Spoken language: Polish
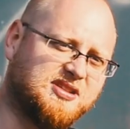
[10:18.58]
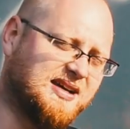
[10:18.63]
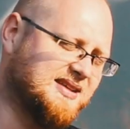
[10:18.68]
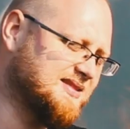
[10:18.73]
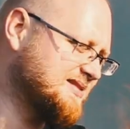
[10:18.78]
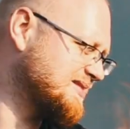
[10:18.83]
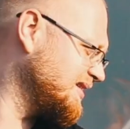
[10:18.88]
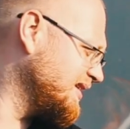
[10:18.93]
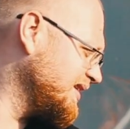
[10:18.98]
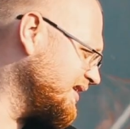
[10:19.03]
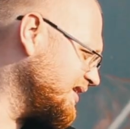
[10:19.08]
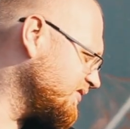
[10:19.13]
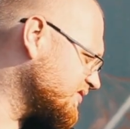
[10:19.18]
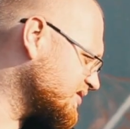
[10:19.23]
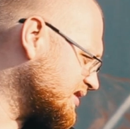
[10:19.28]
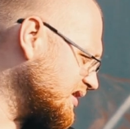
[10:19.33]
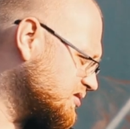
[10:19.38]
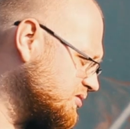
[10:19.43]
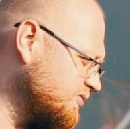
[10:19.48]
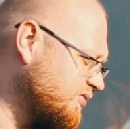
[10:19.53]
czas
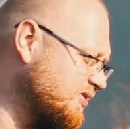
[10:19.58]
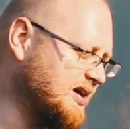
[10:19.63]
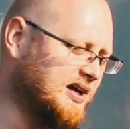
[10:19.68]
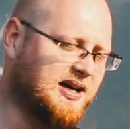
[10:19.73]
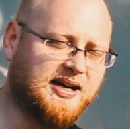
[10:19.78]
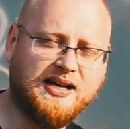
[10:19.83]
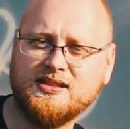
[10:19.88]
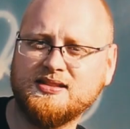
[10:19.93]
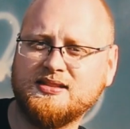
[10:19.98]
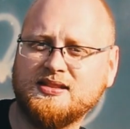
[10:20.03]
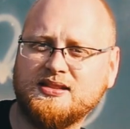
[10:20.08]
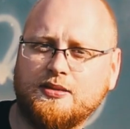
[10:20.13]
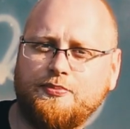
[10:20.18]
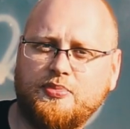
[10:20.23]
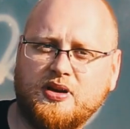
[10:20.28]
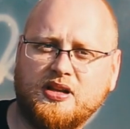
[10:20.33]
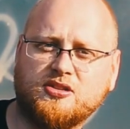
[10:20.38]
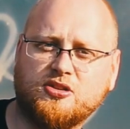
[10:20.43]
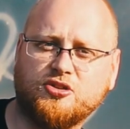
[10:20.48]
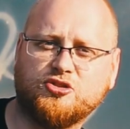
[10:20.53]
wskazówka
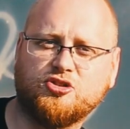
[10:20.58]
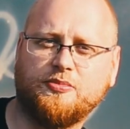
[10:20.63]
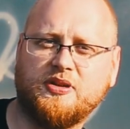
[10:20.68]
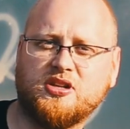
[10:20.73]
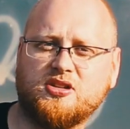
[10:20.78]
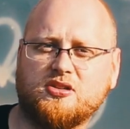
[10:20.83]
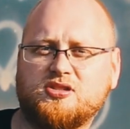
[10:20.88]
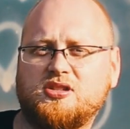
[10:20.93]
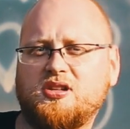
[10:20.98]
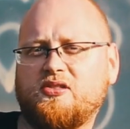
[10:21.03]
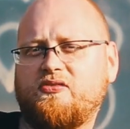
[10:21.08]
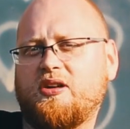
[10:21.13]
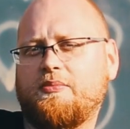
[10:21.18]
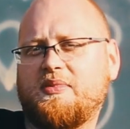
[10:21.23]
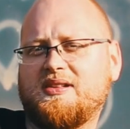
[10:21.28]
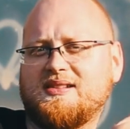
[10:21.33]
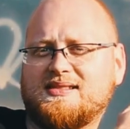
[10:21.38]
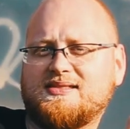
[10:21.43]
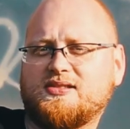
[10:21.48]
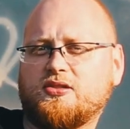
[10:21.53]
prędkościomierza oscylowała
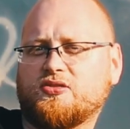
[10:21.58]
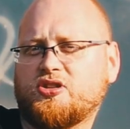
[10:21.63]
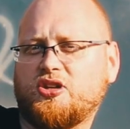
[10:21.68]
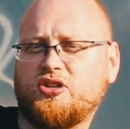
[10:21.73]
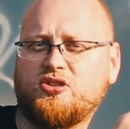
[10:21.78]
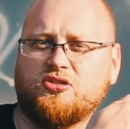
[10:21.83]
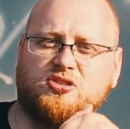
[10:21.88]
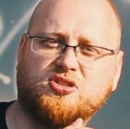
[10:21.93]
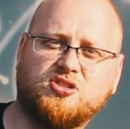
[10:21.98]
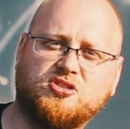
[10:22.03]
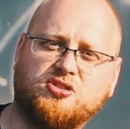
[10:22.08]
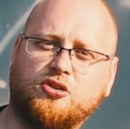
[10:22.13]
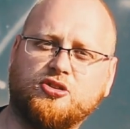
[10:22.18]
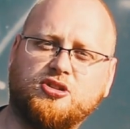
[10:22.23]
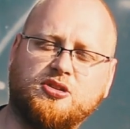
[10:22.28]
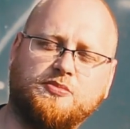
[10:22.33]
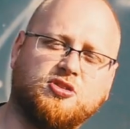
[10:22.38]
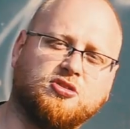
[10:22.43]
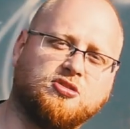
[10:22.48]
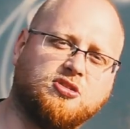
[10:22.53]
między
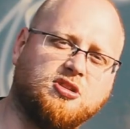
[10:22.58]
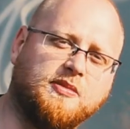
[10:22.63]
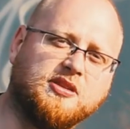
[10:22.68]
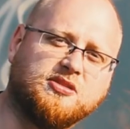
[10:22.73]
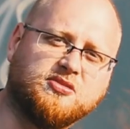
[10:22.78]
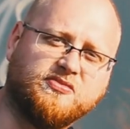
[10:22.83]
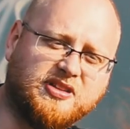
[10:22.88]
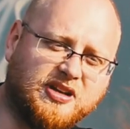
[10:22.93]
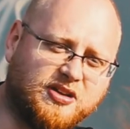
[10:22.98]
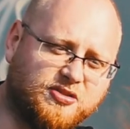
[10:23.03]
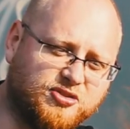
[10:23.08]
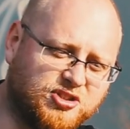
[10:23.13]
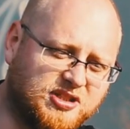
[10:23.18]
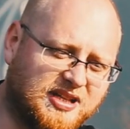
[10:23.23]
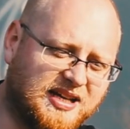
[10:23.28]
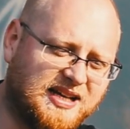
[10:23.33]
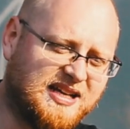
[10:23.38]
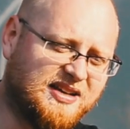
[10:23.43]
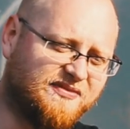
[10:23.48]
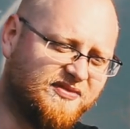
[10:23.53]
160-180 km na
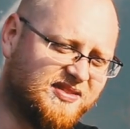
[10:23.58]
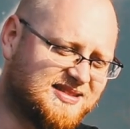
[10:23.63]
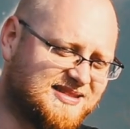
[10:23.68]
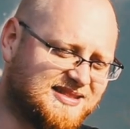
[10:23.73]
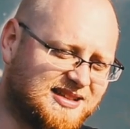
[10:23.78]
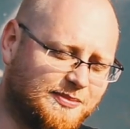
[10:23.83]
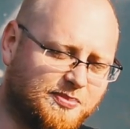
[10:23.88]
godzinę, więc